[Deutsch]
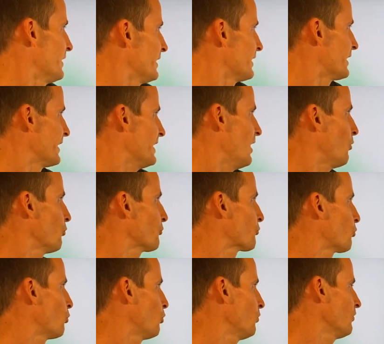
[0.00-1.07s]

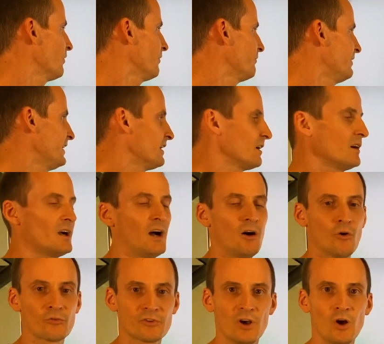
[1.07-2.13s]
genauso wieder
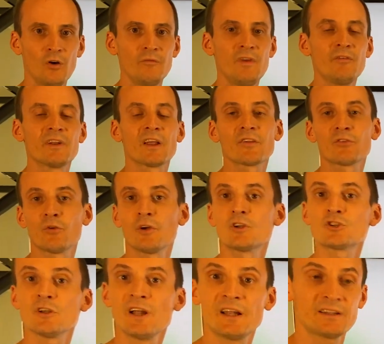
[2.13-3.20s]
auftauchen, wie wir das vorhin
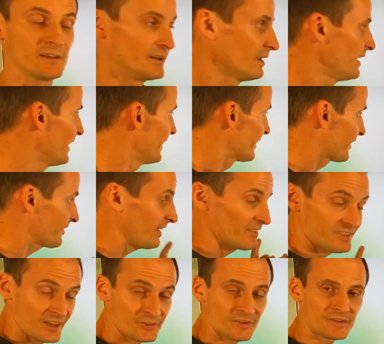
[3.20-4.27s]
schon hatten. Das heißt,
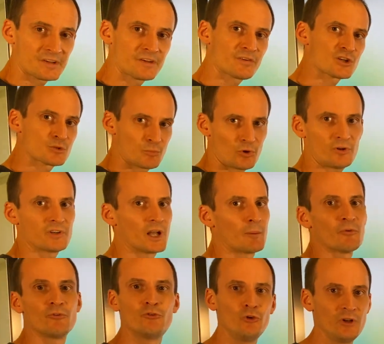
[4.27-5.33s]
das, was ich versprochen habe,
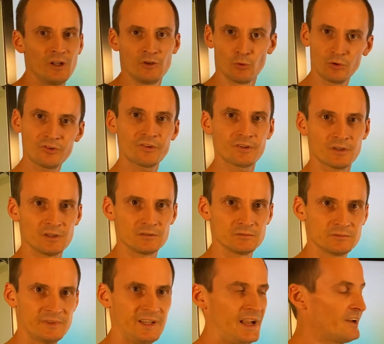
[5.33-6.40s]
für den Nutzer,
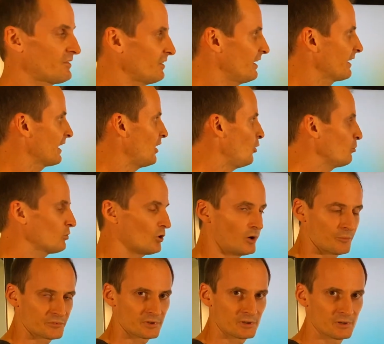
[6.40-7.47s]
der jetzt in den Raum
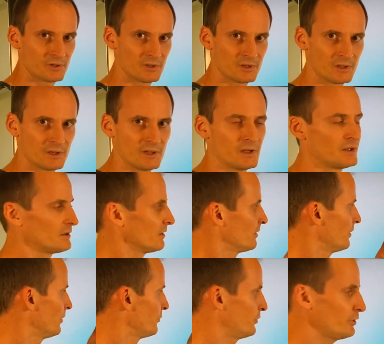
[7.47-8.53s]
kommt,
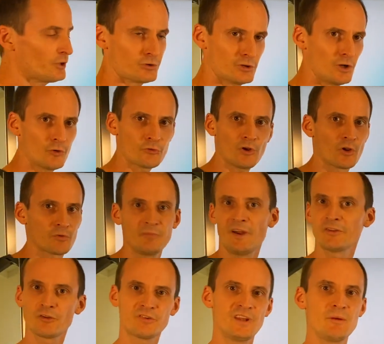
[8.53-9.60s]
sieht das genauso aus. Mein
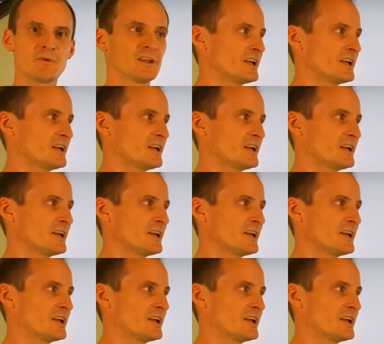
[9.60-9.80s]
System geht